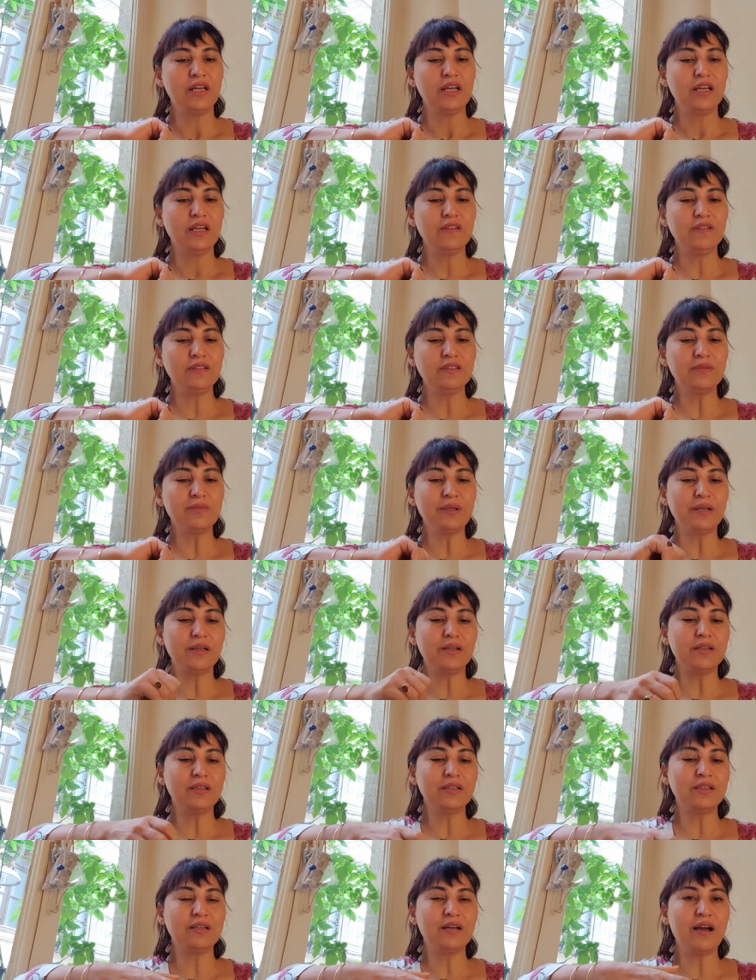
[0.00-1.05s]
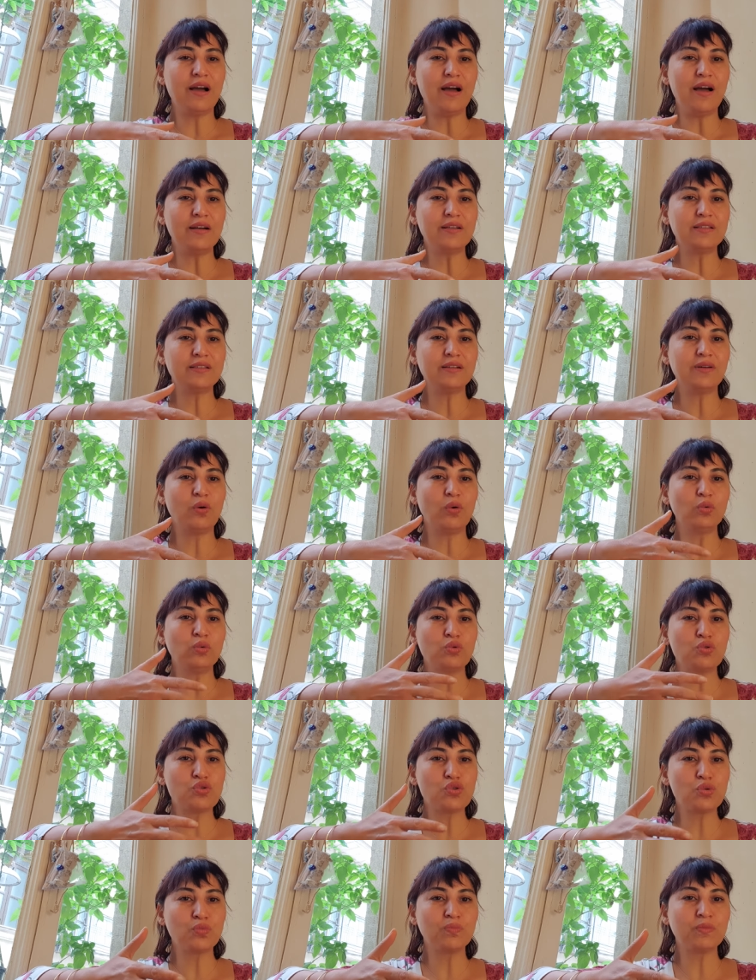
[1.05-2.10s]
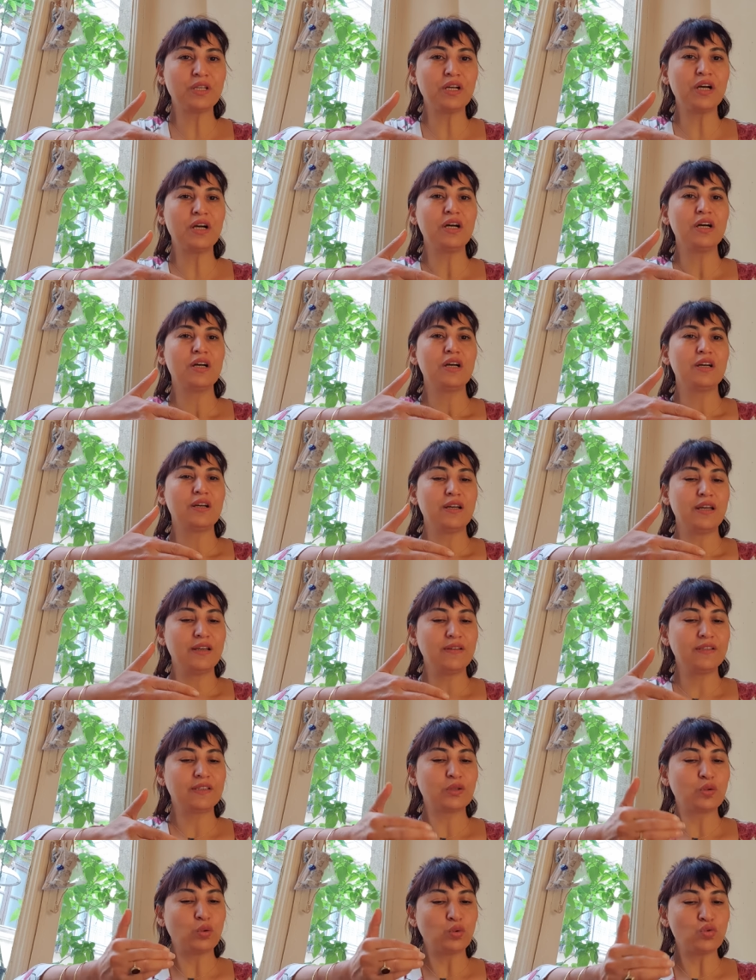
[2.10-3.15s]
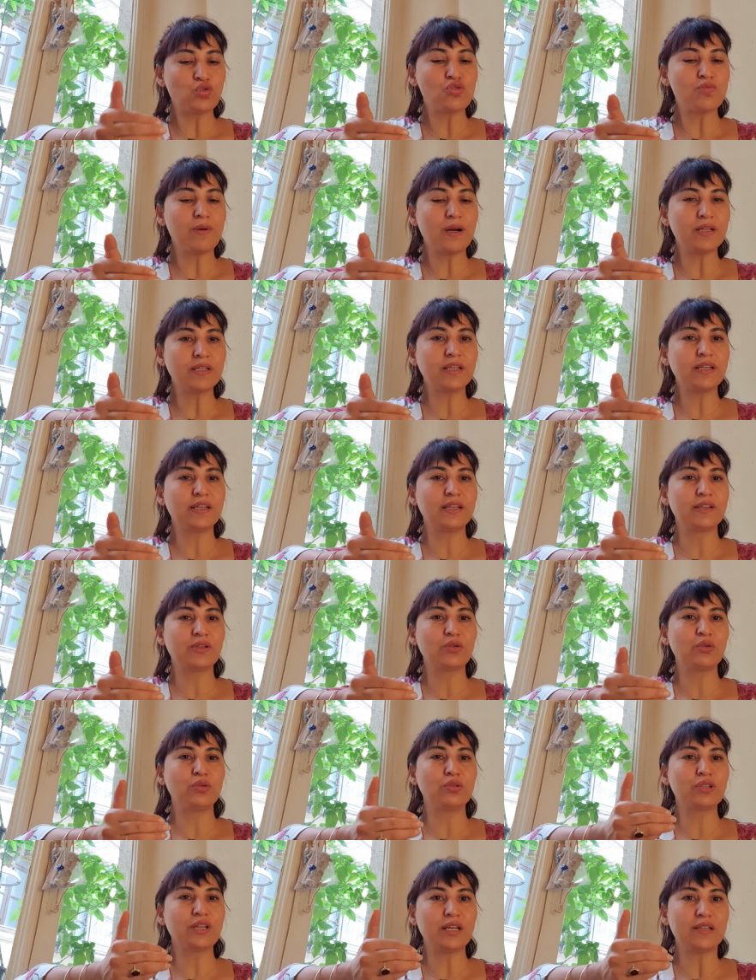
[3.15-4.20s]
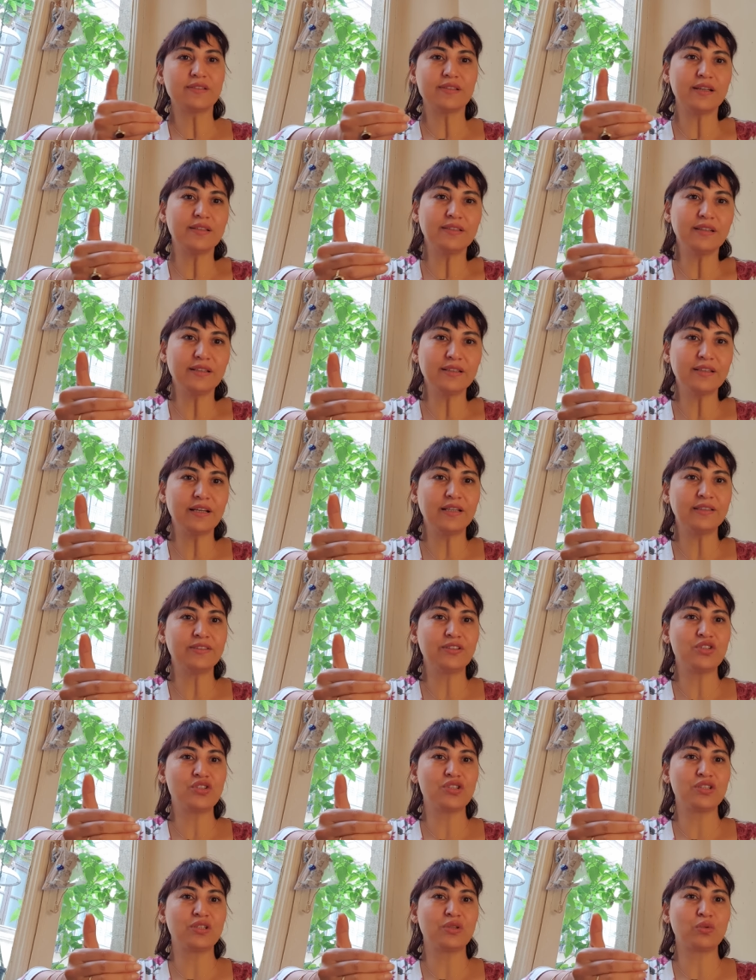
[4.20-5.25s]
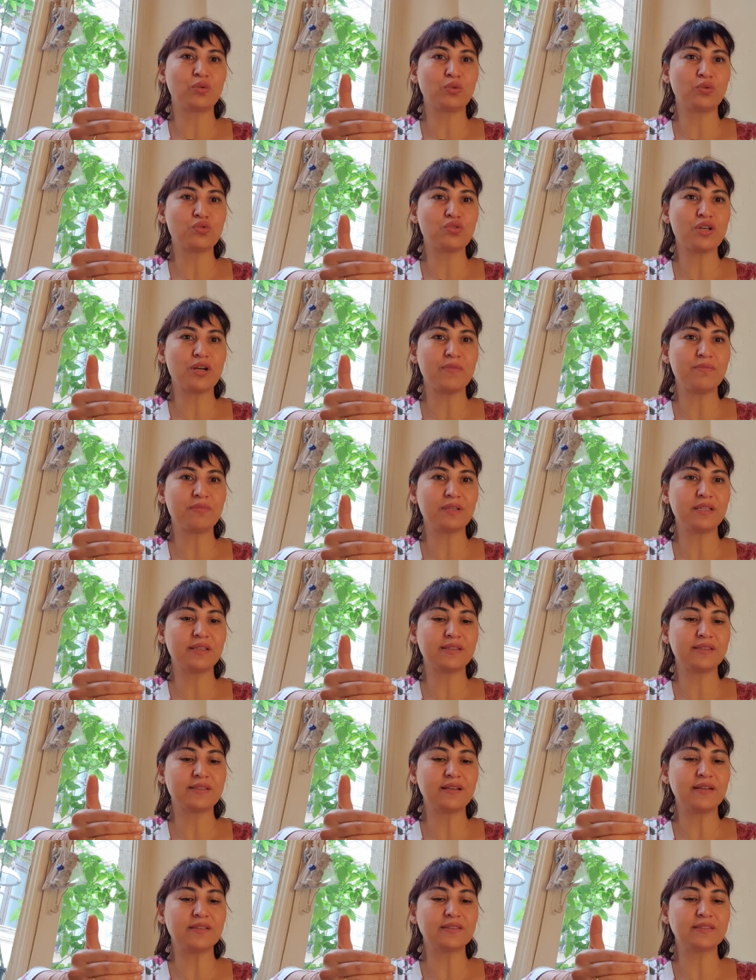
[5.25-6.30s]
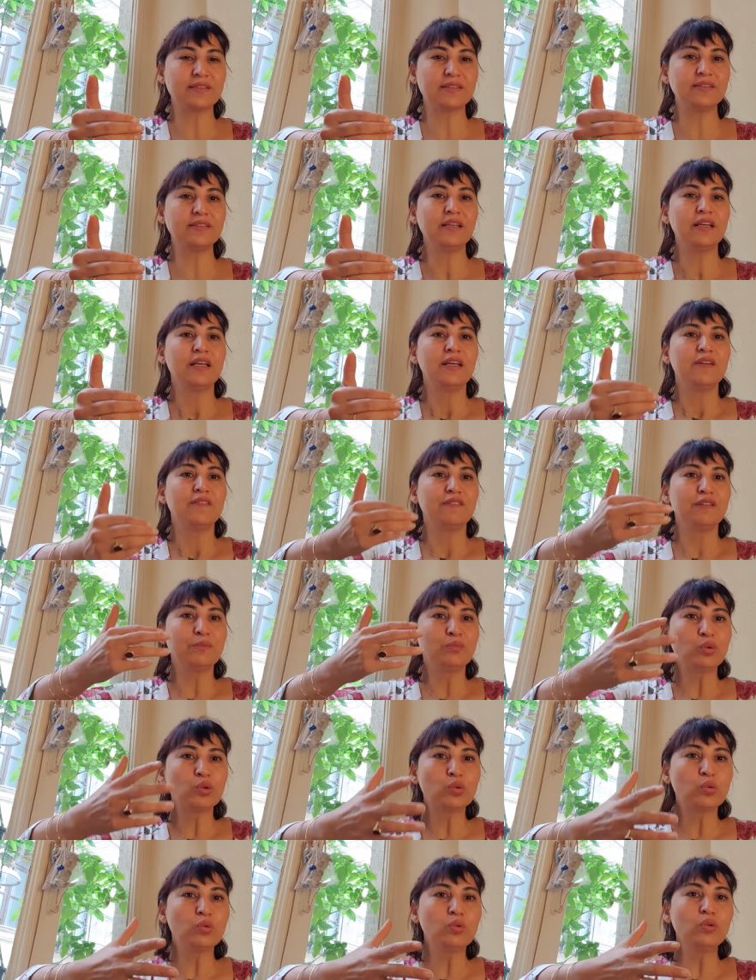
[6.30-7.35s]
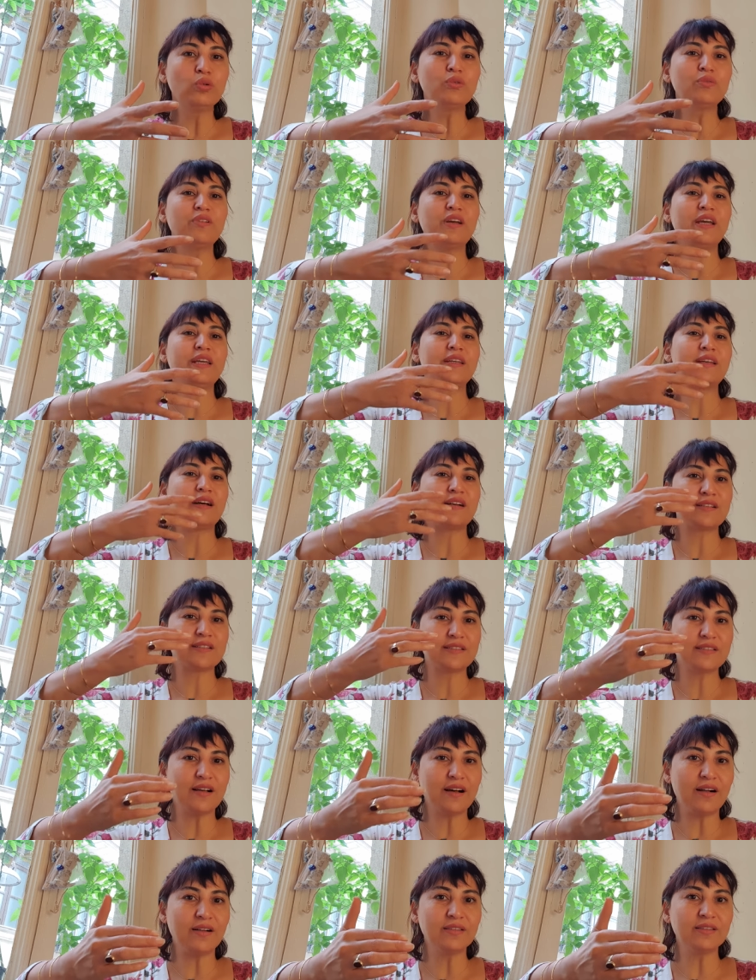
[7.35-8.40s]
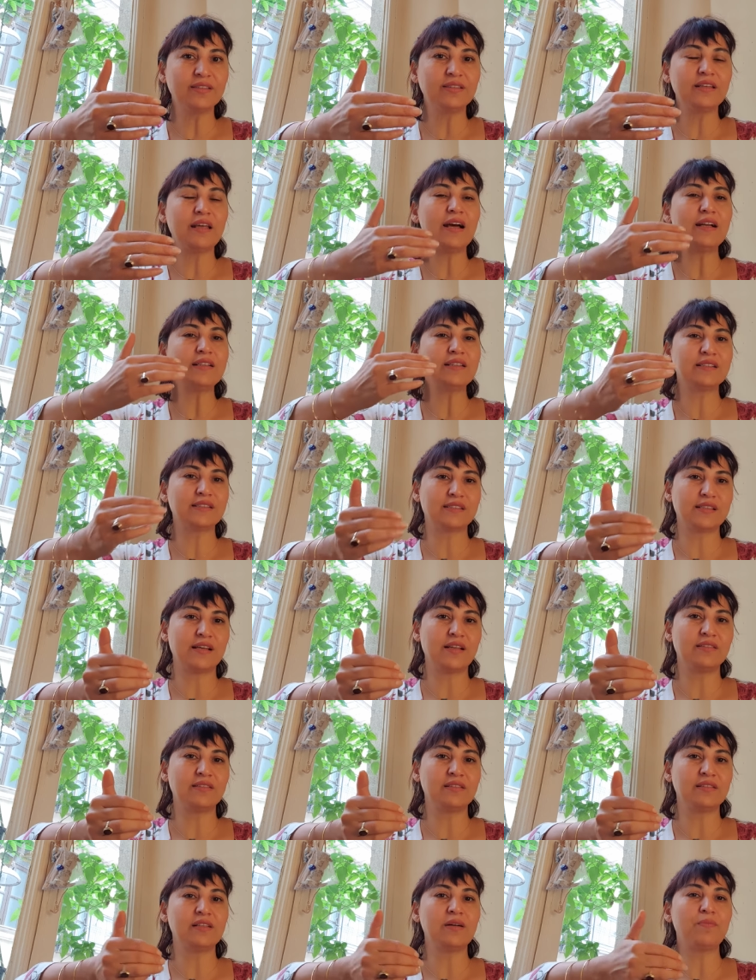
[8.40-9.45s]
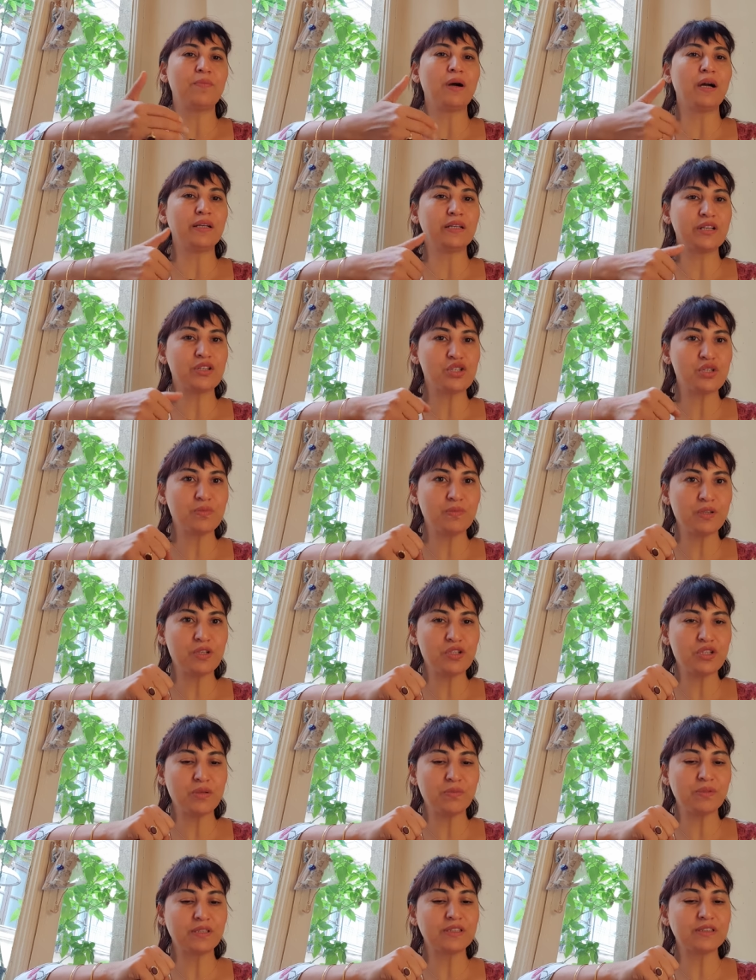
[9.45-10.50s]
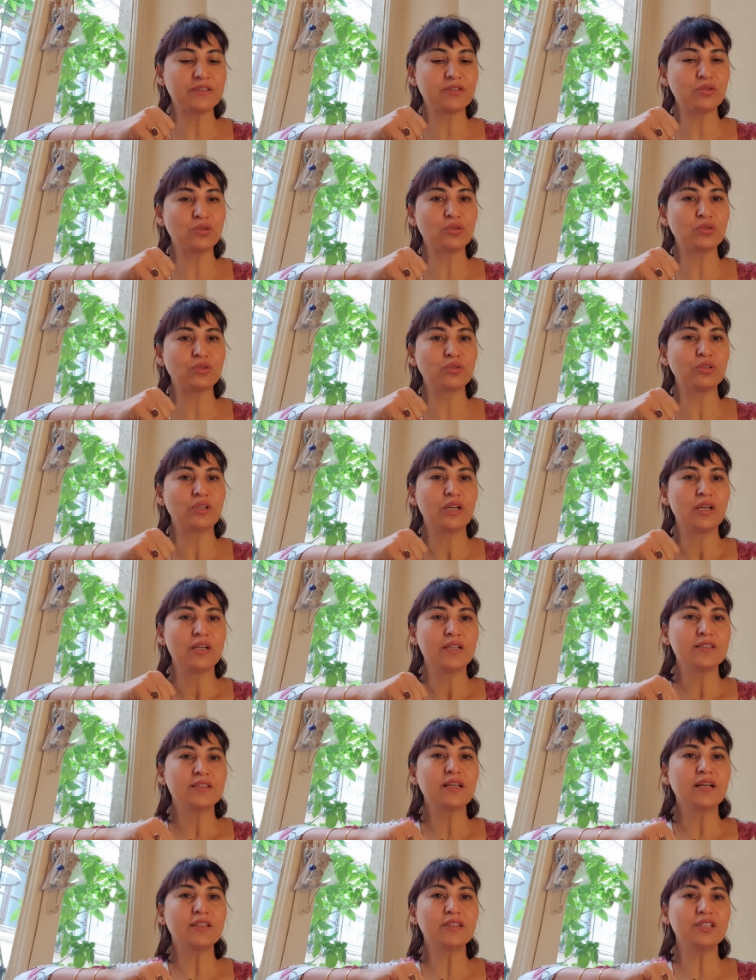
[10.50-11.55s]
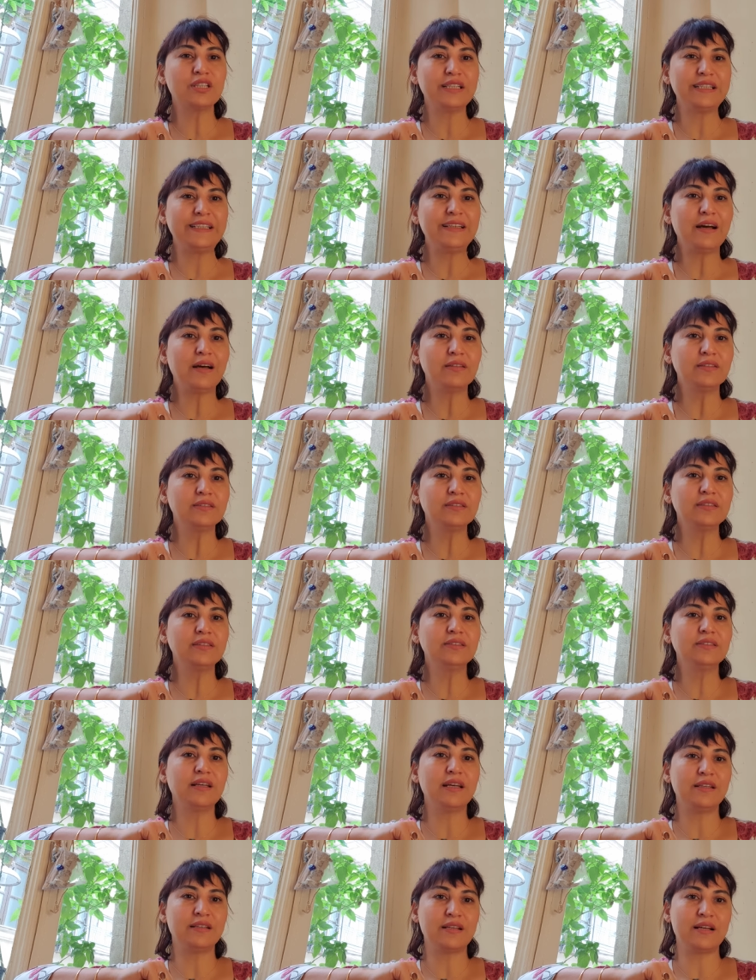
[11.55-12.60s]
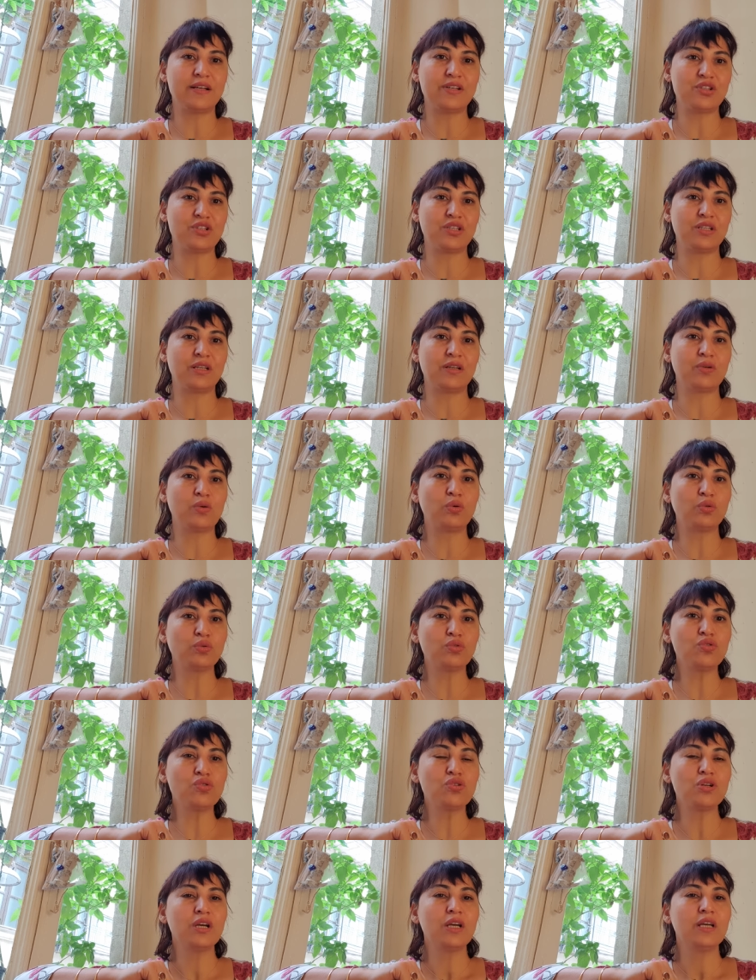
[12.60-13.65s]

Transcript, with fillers: Evet ama e, her oluşumda evet konuşman gerekiyor. Zaten kendi içinde konuşan bir insansın ve mutluluk enerjisi aldığın her insanla da paylaşım yaşamak istiyorsun. Sadece inandığın enerjide konuş.